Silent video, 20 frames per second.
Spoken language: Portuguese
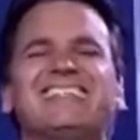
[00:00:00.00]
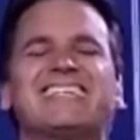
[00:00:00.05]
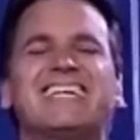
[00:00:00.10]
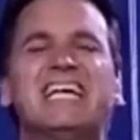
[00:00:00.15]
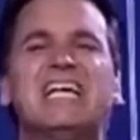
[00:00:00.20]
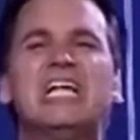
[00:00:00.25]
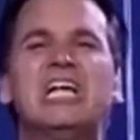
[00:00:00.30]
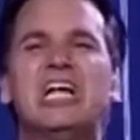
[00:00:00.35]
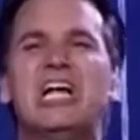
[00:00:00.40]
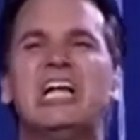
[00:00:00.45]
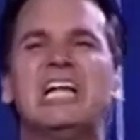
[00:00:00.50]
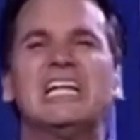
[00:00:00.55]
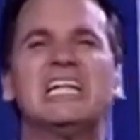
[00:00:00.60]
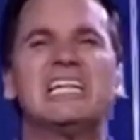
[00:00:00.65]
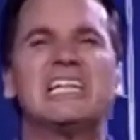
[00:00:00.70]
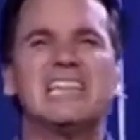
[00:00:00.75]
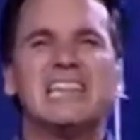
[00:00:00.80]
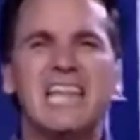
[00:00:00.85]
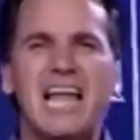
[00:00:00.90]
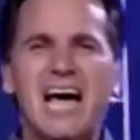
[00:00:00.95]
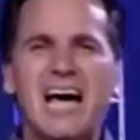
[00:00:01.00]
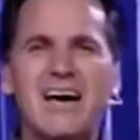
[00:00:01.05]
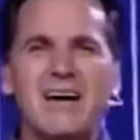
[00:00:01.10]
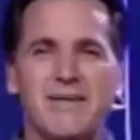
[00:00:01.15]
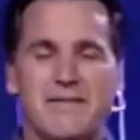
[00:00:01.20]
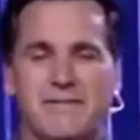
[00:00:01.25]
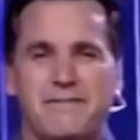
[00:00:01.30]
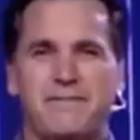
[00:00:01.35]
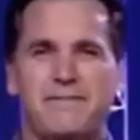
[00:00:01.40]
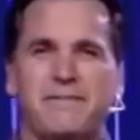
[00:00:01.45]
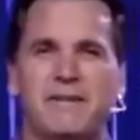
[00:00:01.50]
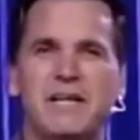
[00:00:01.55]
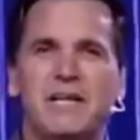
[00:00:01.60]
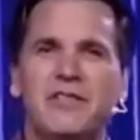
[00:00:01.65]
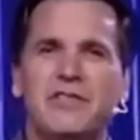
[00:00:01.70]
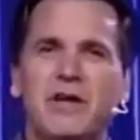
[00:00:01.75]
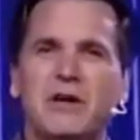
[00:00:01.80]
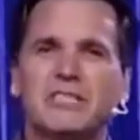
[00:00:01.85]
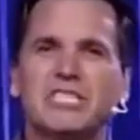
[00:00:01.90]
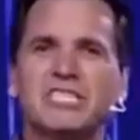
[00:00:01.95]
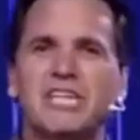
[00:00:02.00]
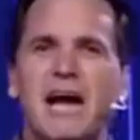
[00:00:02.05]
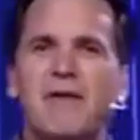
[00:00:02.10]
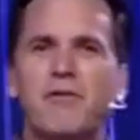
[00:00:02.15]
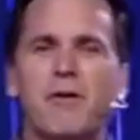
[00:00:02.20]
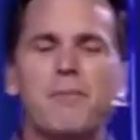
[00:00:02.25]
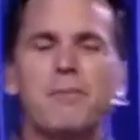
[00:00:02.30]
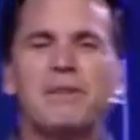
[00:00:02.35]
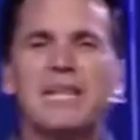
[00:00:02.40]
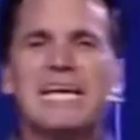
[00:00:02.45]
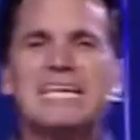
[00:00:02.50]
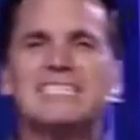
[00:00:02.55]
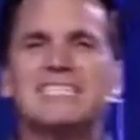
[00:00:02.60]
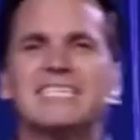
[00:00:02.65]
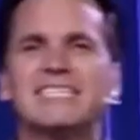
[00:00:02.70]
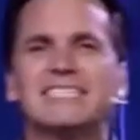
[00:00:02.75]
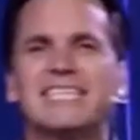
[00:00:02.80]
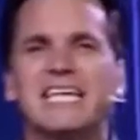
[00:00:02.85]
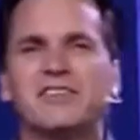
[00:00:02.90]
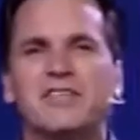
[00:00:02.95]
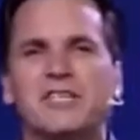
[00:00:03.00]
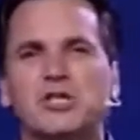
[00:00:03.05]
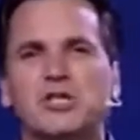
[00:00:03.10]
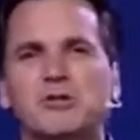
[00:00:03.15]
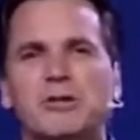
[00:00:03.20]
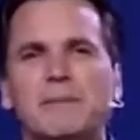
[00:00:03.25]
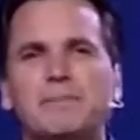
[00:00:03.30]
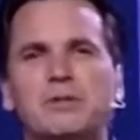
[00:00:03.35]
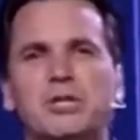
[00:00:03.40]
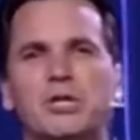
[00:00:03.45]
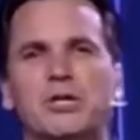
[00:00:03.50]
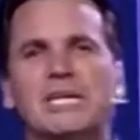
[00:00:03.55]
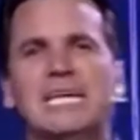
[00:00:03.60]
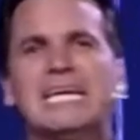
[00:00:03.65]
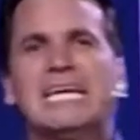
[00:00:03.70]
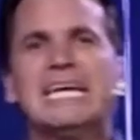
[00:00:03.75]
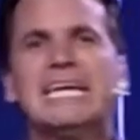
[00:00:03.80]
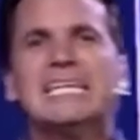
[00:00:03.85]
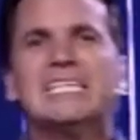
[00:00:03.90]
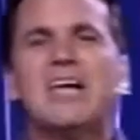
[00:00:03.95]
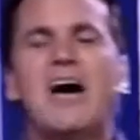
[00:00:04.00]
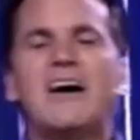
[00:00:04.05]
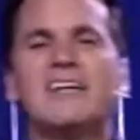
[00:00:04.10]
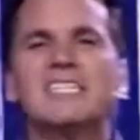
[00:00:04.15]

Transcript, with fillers: A gente não deveria estar parado em vergonha. Esse é o momento de se dizer.